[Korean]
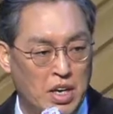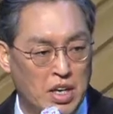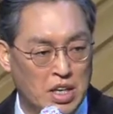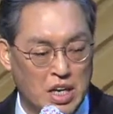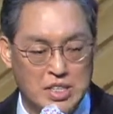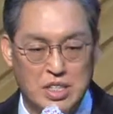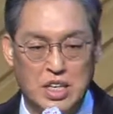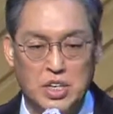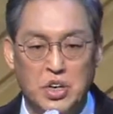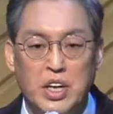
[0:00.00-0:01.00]
가지가
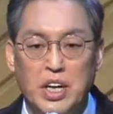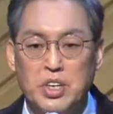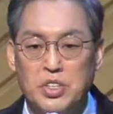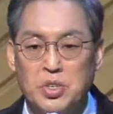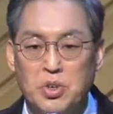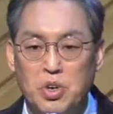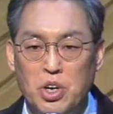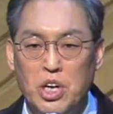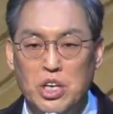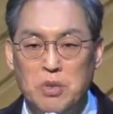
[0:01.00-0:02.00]
연하여지고
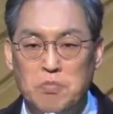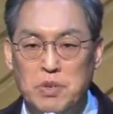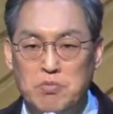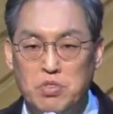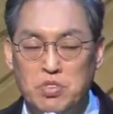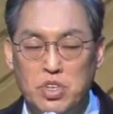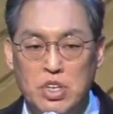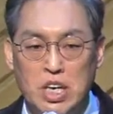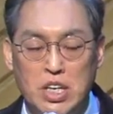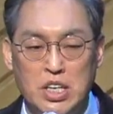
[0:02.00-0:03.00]
잎이
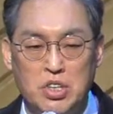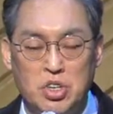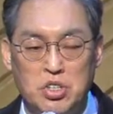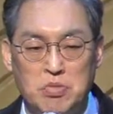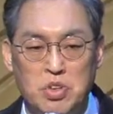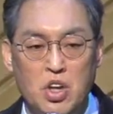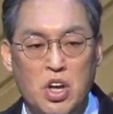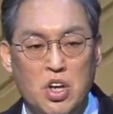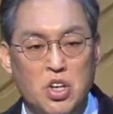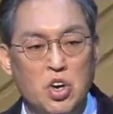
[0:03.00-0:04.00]
무성하게 되어지면
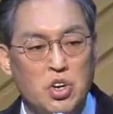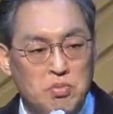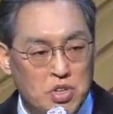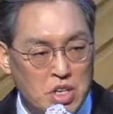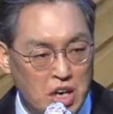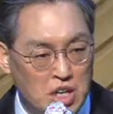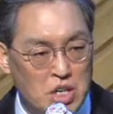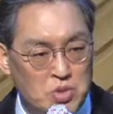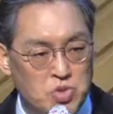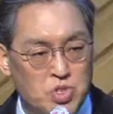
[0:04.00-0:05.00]
여름이
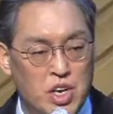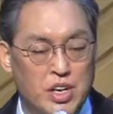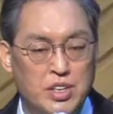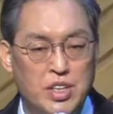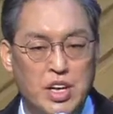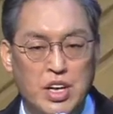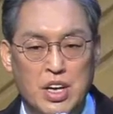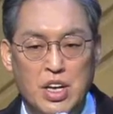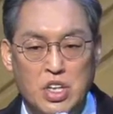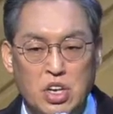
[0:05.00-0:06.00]
가까운 줄 아는데
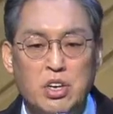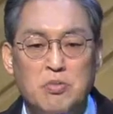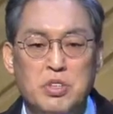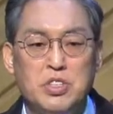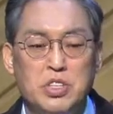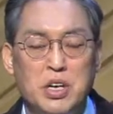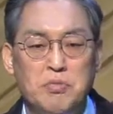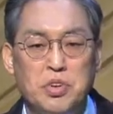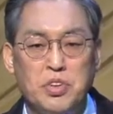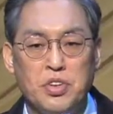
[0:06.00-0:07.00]
여름이
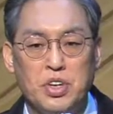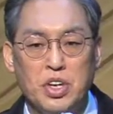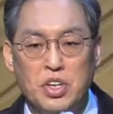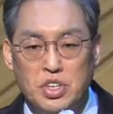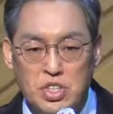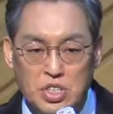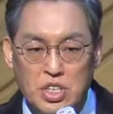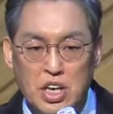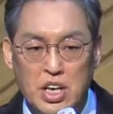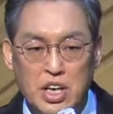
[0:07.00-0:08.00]
지나면
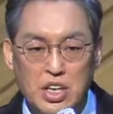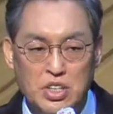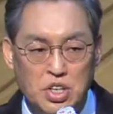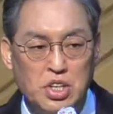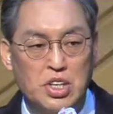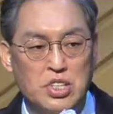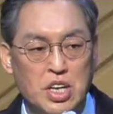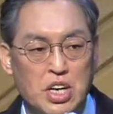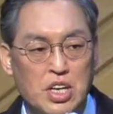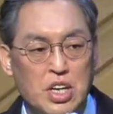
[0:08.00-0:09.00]
이스라엘
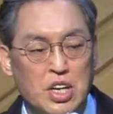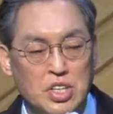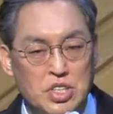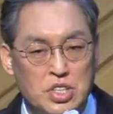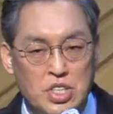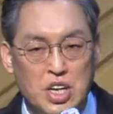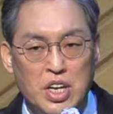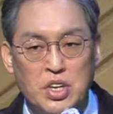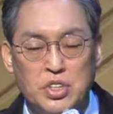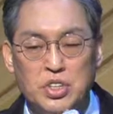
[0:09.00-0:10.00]
절기상
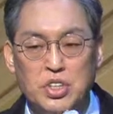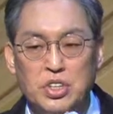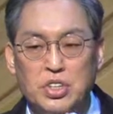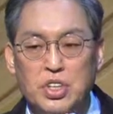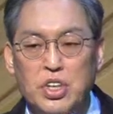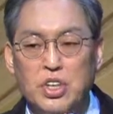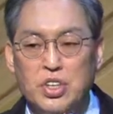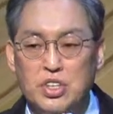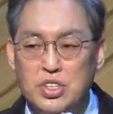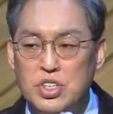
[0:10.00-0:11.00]
이스라엘의 어떤
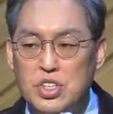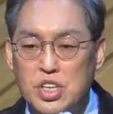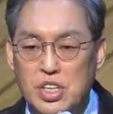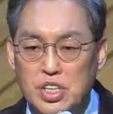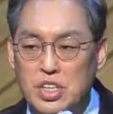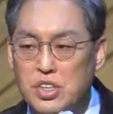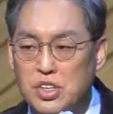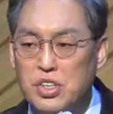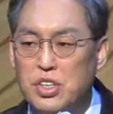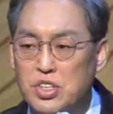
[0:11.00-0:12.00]
그런 시간
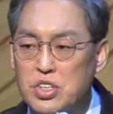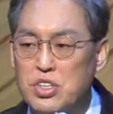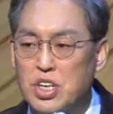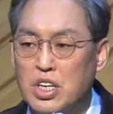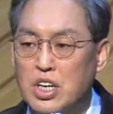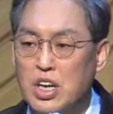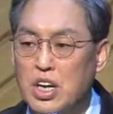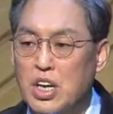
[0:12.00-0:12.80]
이거를 설정할 때